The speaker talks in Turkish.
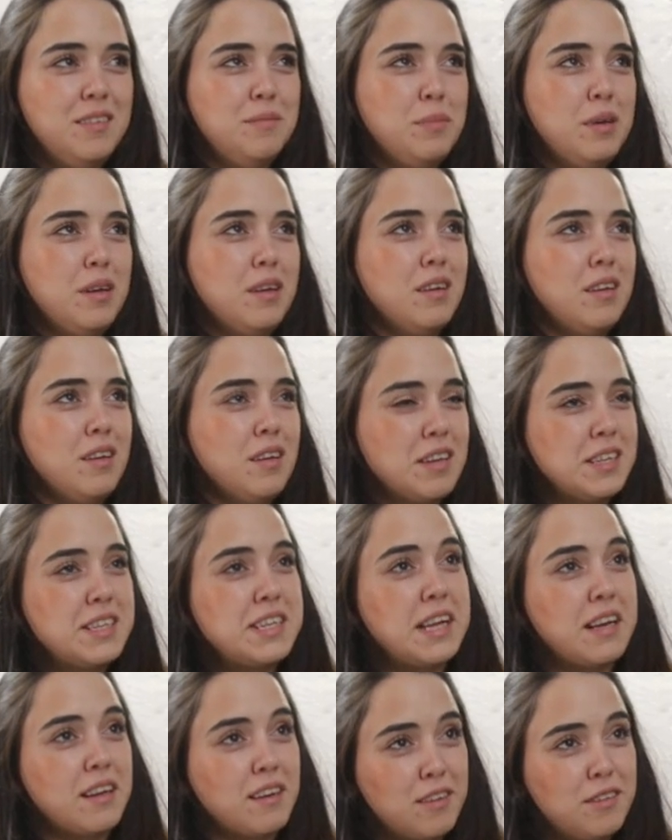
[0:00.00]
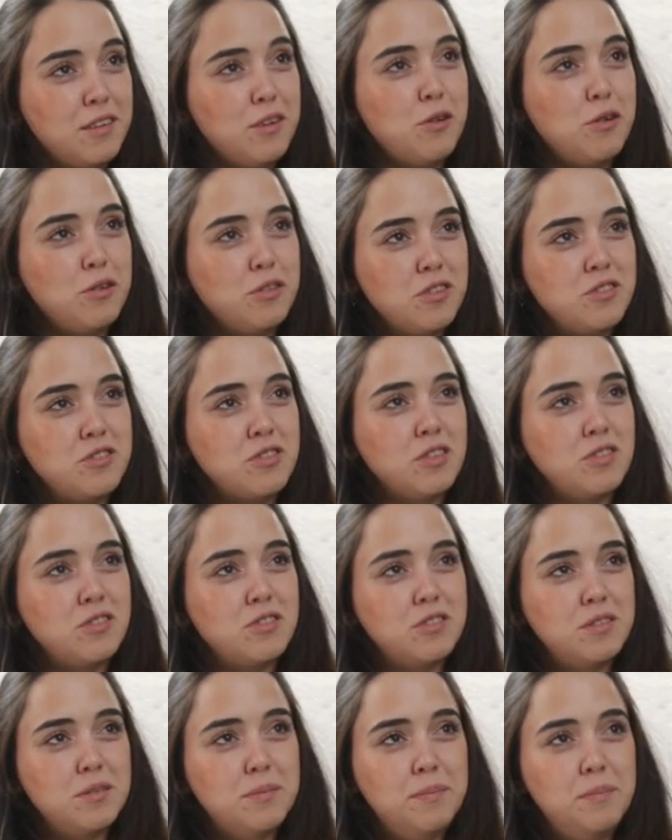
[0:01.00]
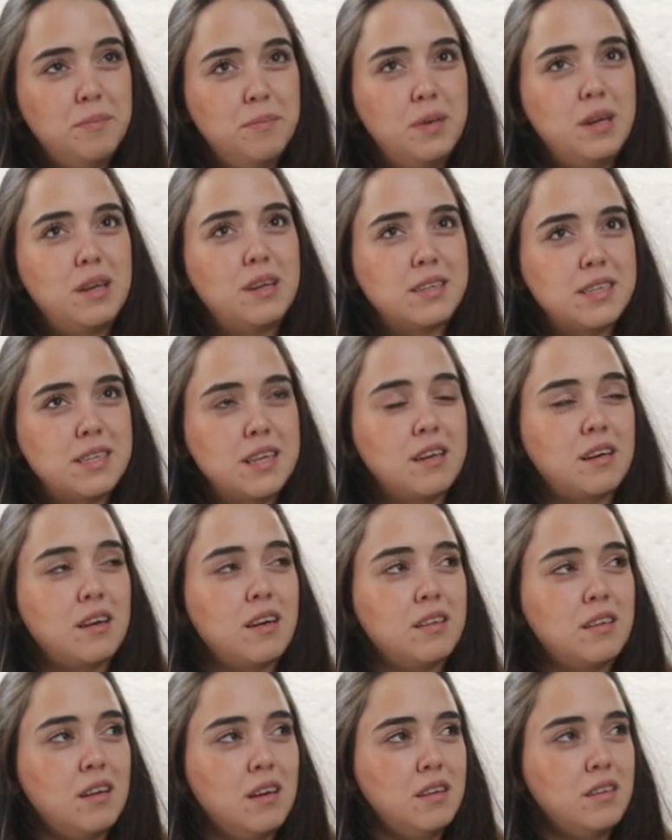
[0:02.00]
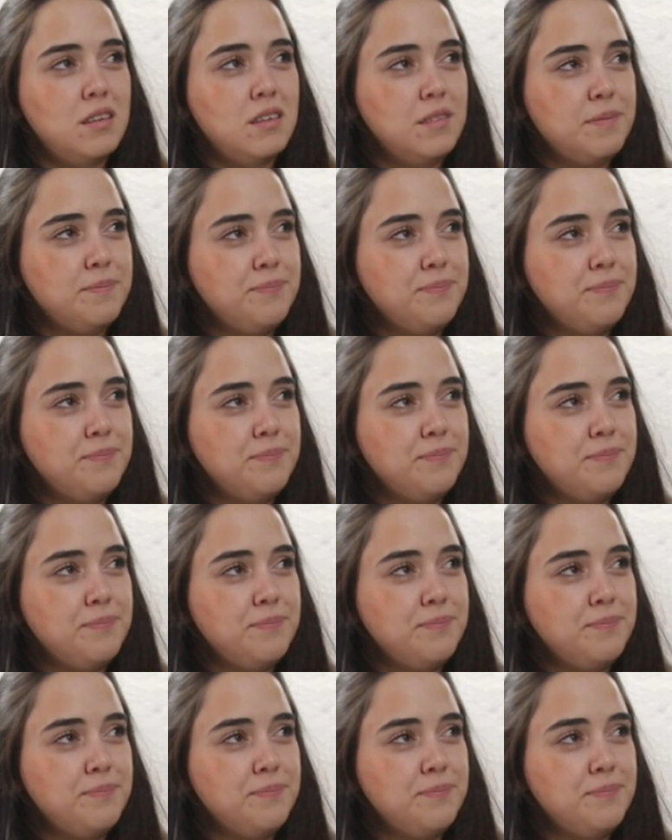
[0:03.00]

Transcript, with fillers: Bir iki sene kadar orada çalıştım. Bir iki sene kadar.